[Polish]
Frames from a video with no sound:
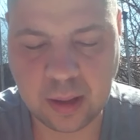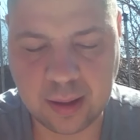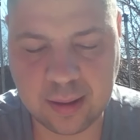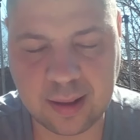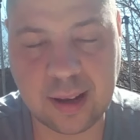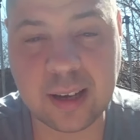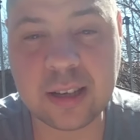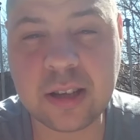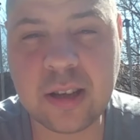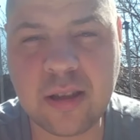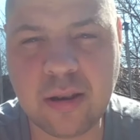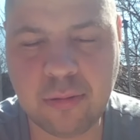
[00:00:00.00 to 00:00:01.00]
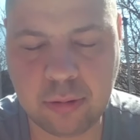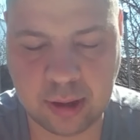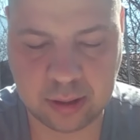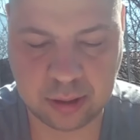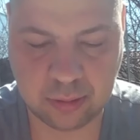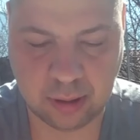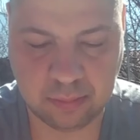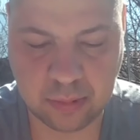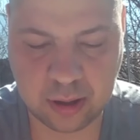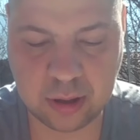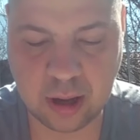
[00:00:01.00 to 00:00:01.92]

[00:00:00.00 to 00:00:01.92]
Strasznie się ucieszyłem, że